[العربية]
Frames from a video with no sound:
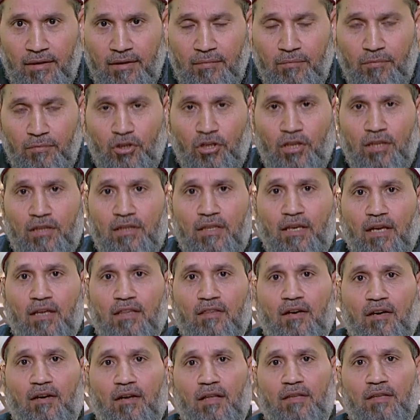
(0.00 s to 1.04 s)
مش انت
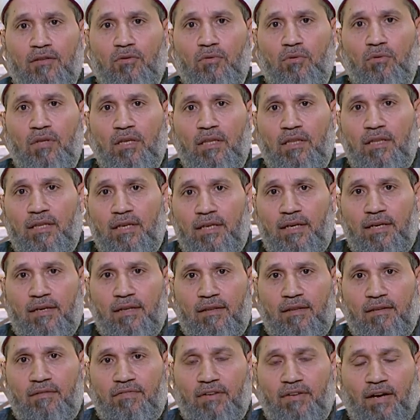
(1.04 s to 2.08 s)
سهران طول
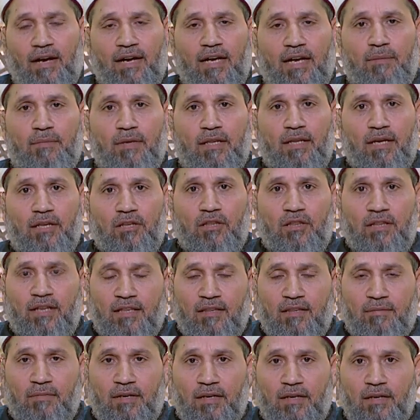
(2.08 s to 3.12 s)
الليل في حاجه ملهاش
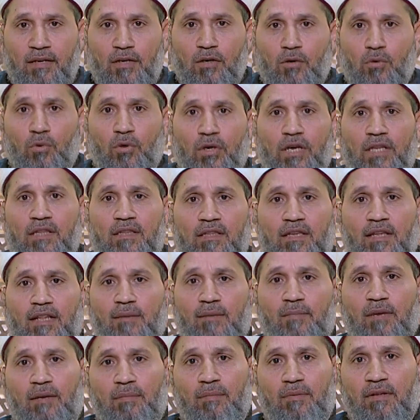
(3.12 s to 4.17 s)
لازمه وجيت
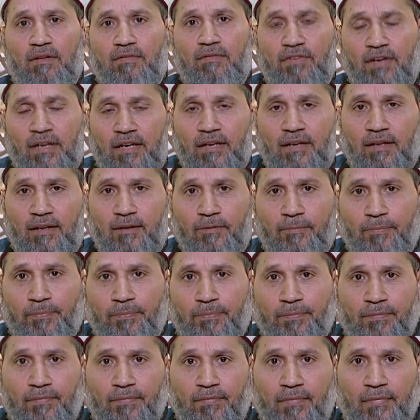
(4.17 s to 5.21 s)
تنام قبل الفجر
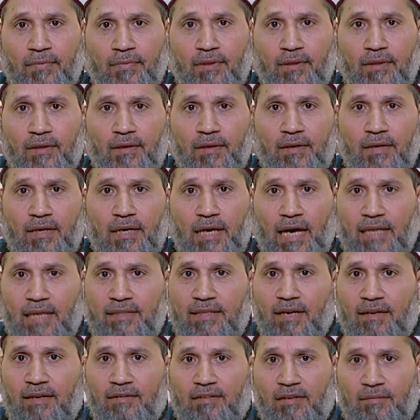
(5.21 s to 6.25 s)

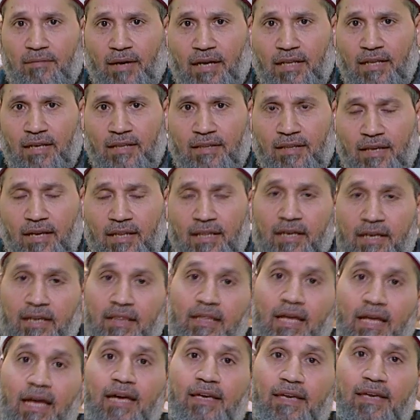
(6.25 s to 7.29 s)
هتأثم على ذلك
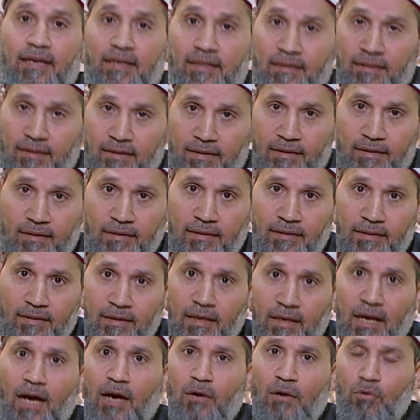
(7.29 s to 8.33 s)
لكن
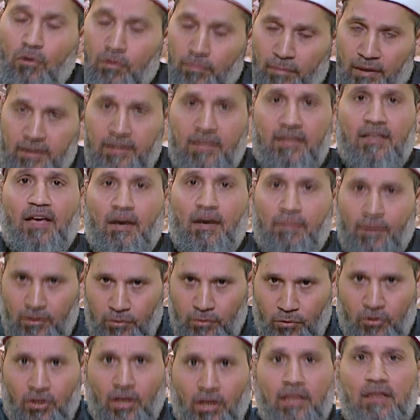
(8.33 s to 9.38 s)
اول ما تصحى
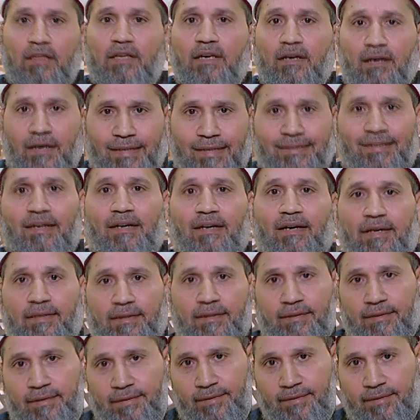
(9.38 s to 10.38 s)
برضه صلي قضاء